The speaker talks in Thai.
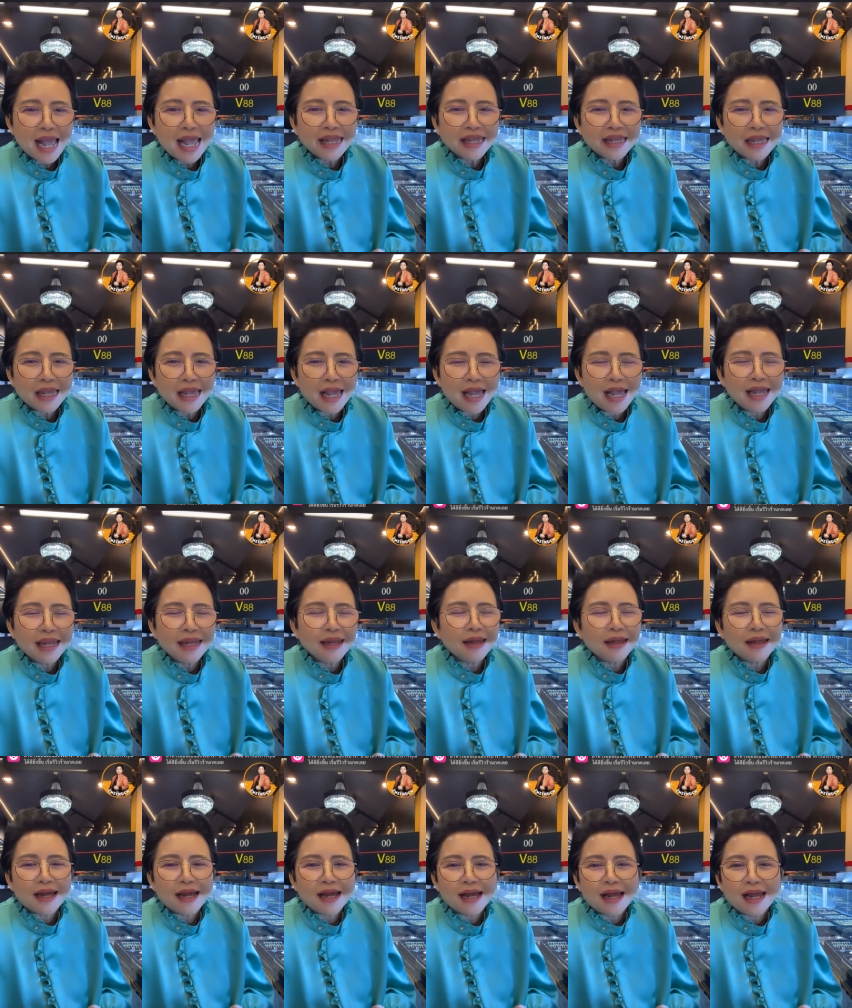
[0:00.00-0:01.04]
I I
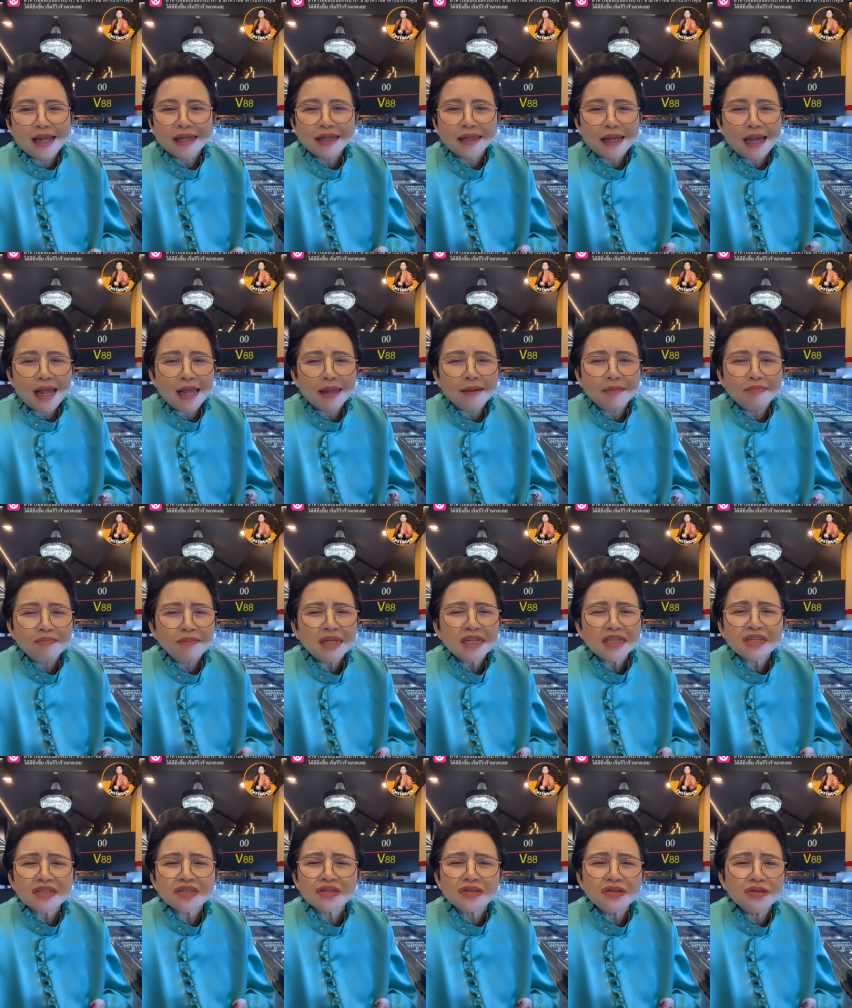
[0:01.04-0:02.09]
I I
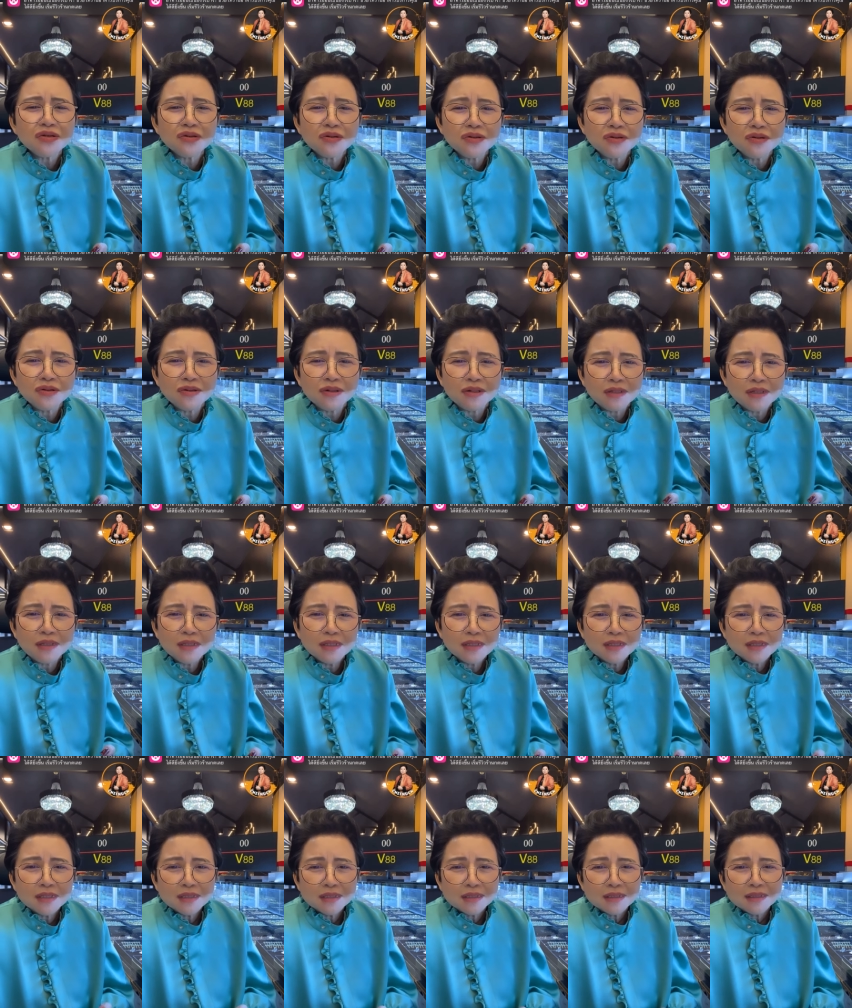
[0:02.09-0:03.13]
miss you
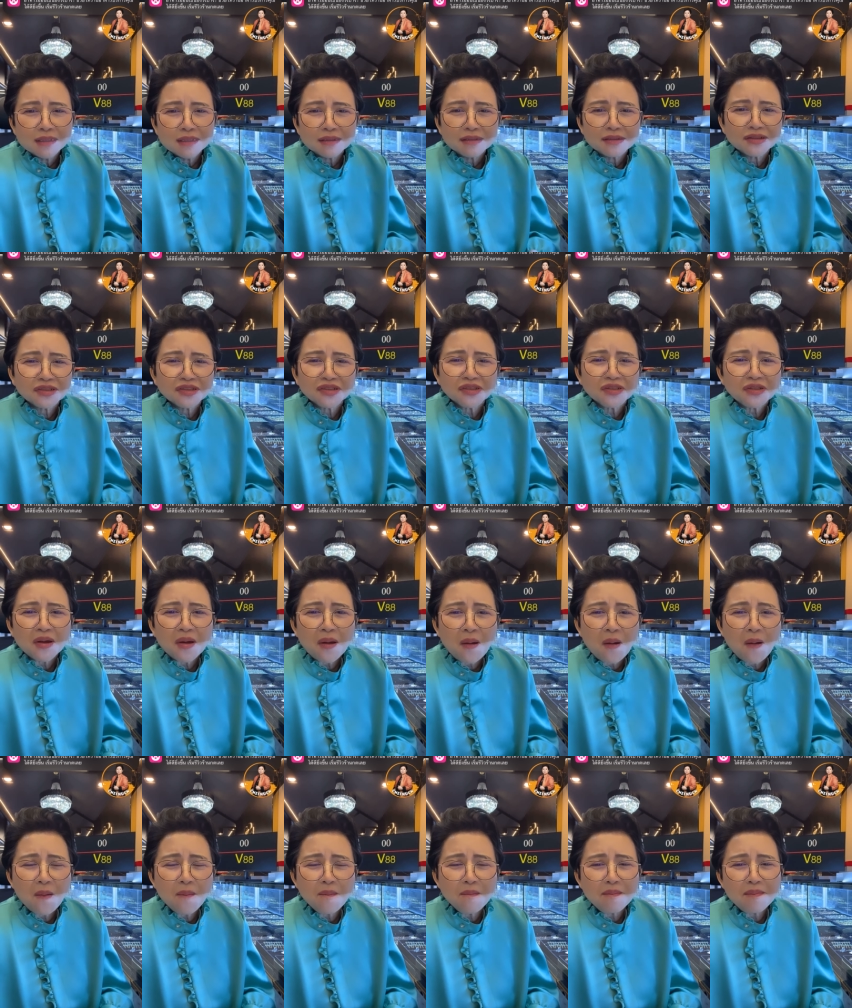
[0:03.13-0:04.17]
so
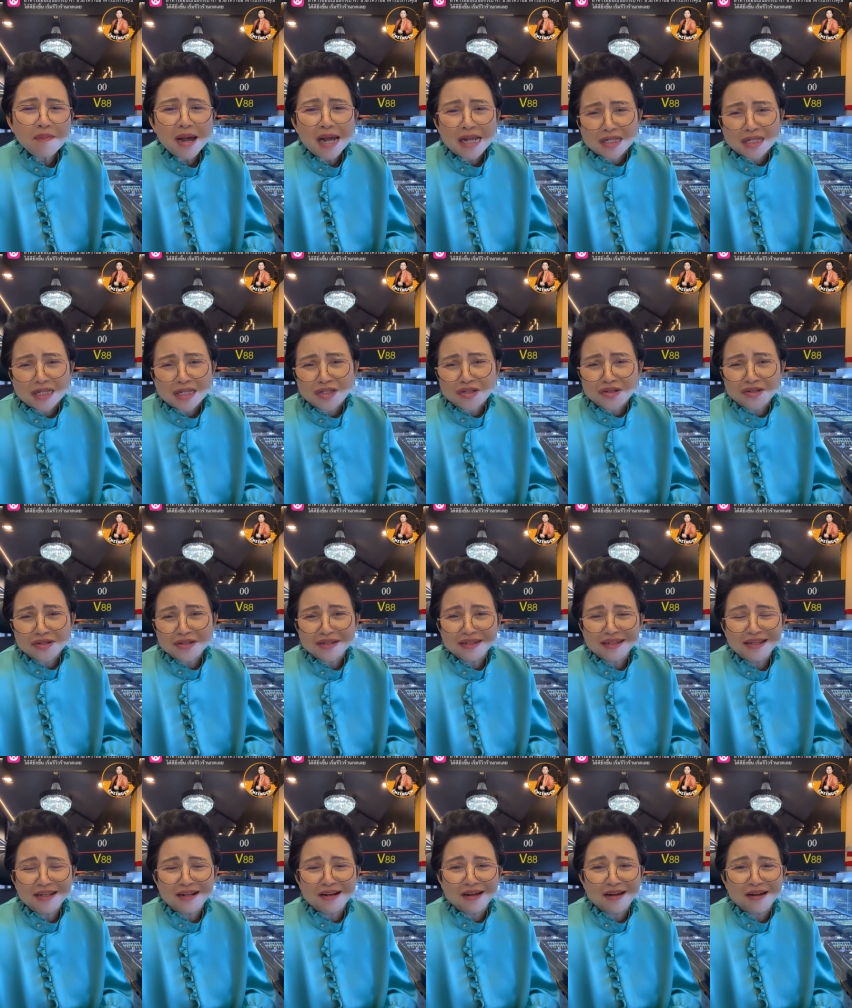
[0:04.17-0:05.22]
much
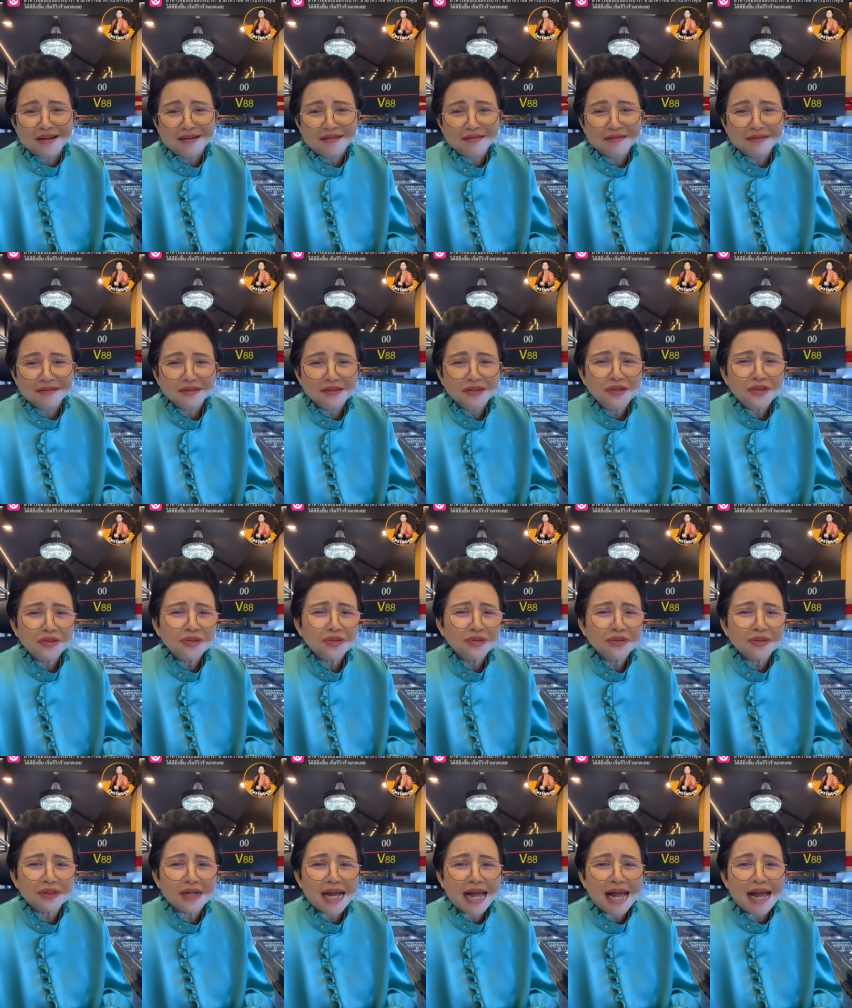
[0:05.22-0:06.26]
อีหลง you
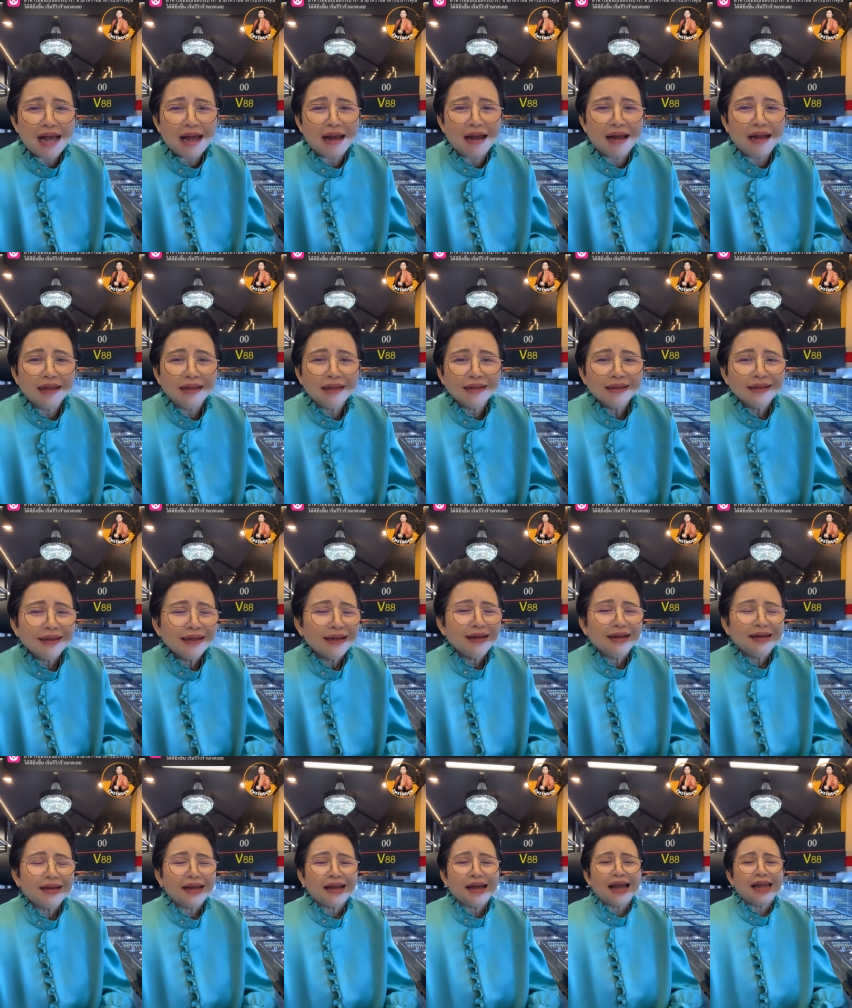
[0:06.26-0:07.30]
are
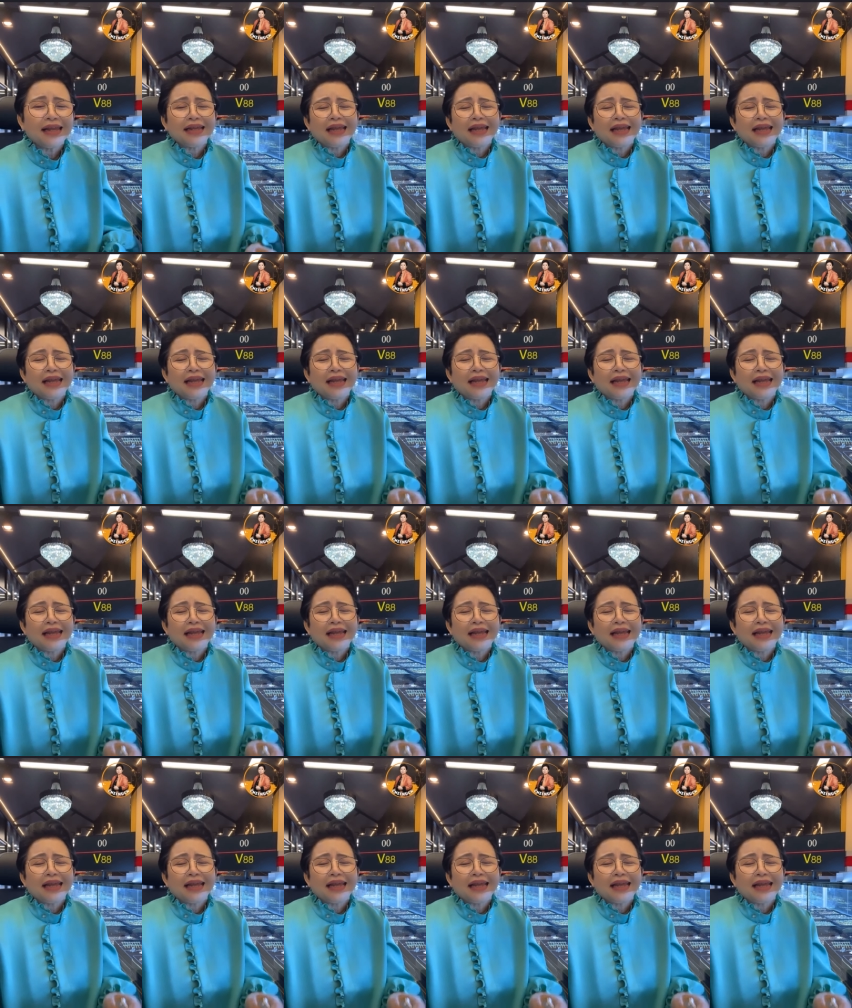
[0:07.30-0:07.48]
I